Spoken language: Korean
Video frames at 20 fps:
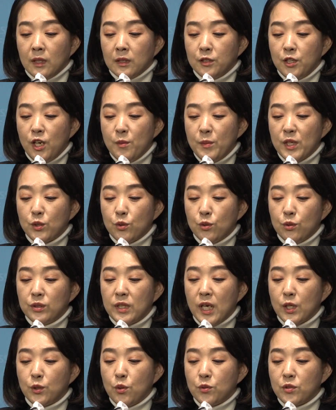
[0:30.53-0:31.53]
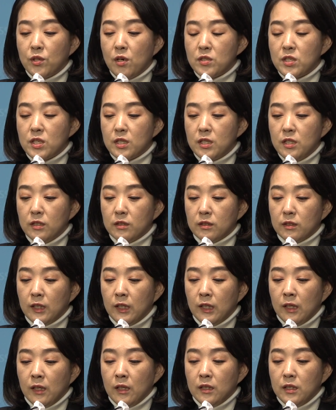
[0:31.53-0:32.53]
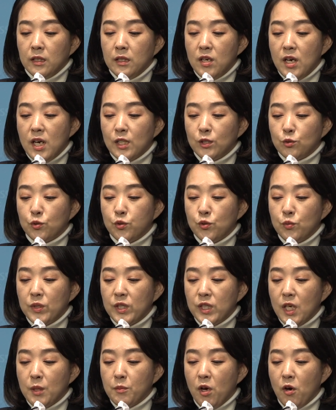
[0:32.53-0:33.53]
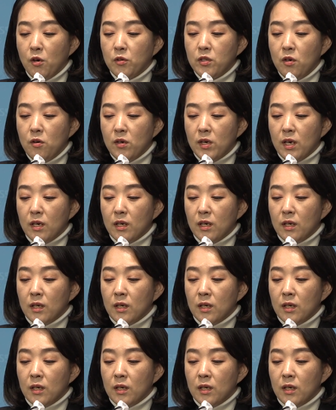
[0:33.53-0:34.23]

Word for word: 그럼에도 대통령실은 이러한 국민의 명령에